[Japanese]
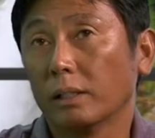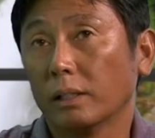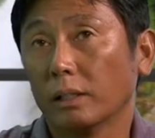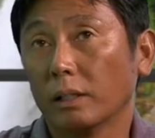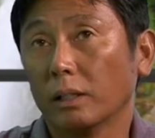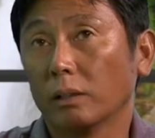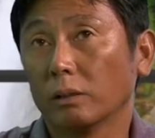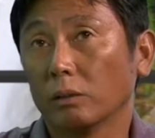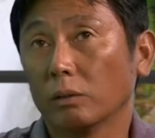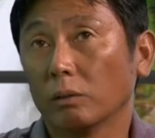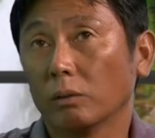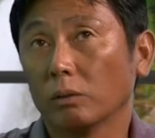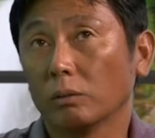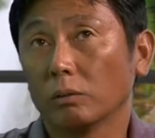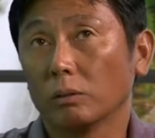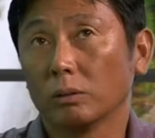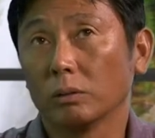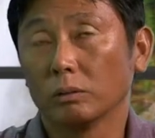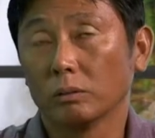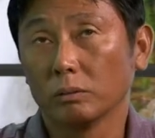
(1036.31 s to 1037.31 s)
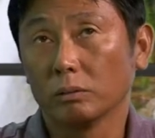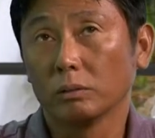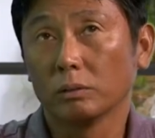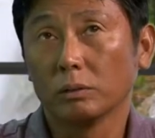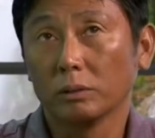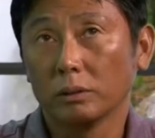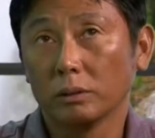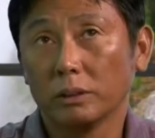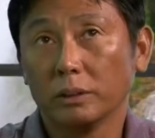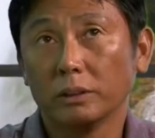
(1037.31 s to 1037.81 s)
あの
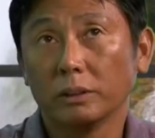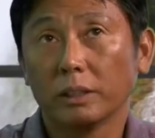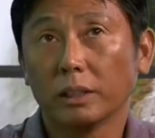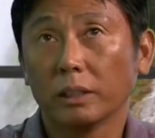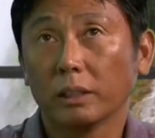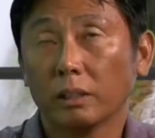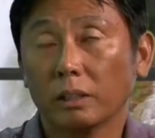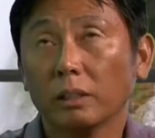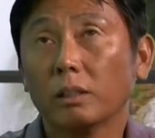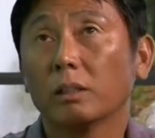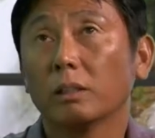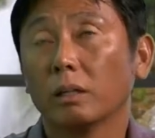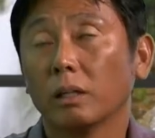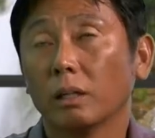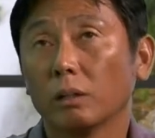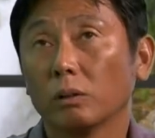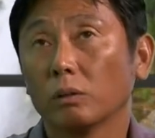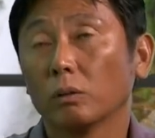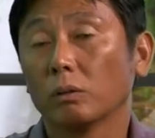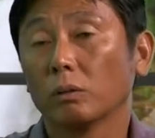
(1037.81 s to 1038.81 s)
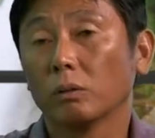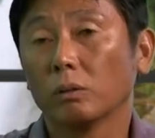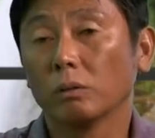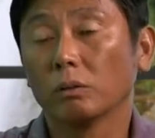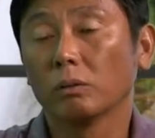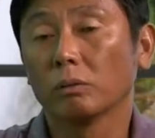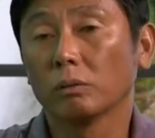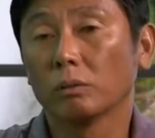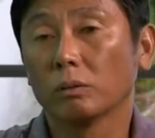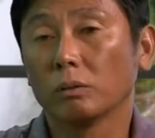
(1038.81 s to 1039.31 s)
震災がねあ
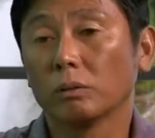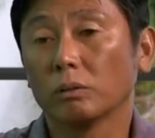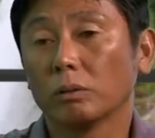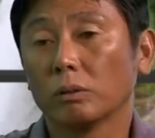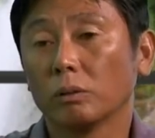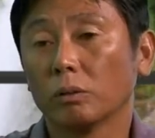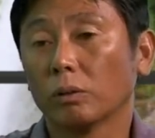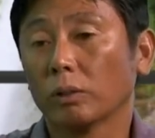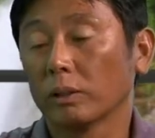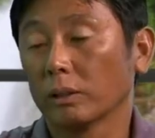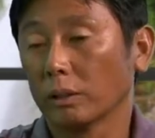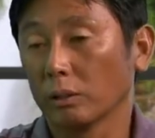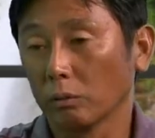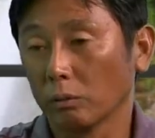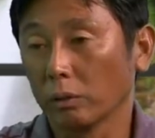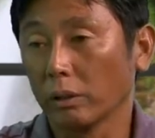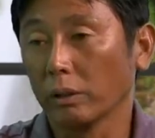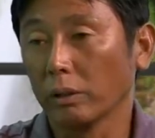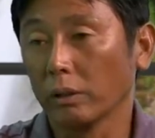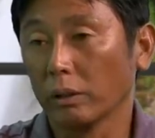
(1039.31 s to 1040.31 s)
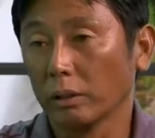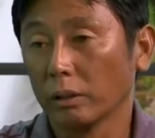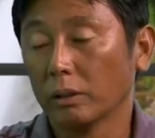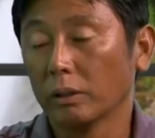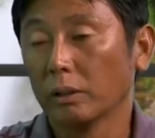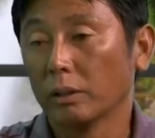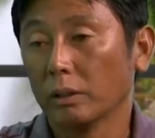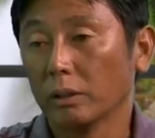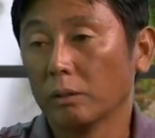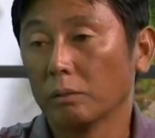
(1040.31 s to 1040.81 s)
のひどかったので、
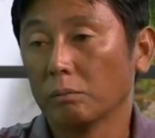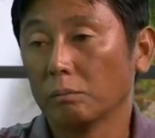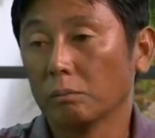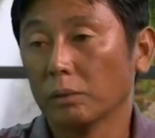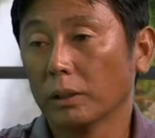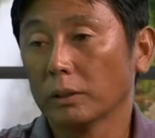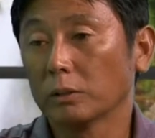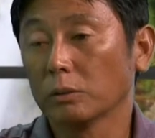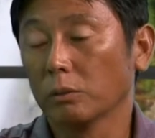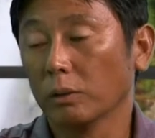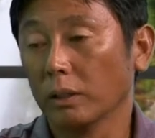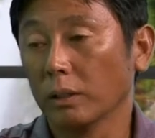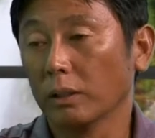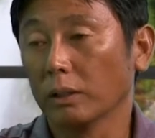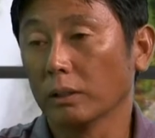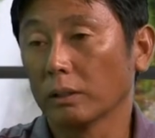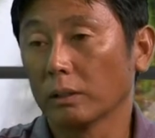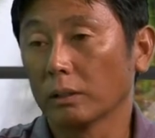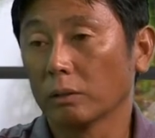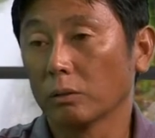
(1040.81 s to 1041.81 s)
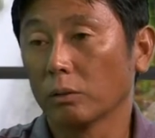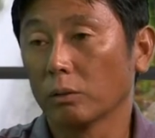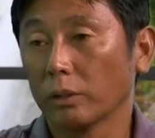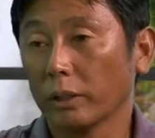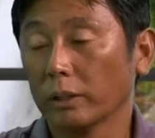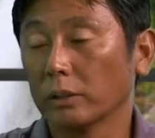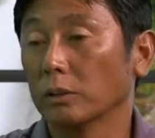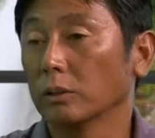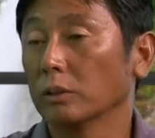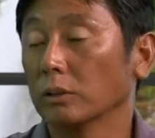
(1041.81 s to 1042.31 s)
はい、まずはとり
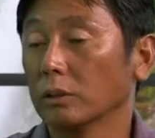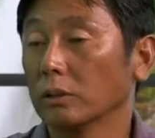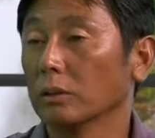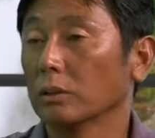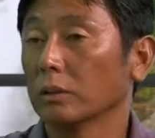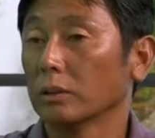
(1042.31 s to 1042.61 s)
あえず